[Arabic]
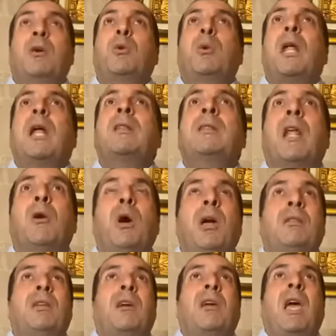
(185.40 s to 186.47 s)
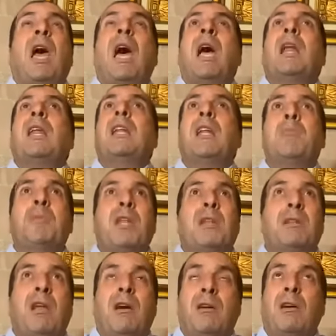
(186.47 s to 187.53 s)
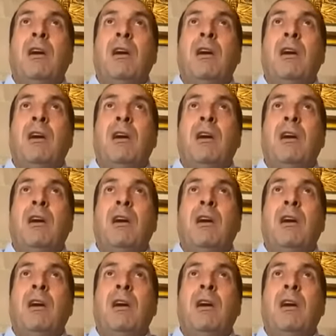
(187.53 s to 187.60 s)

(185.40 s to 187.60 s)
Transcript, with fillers: ولادنا واعتق أهالينا من النار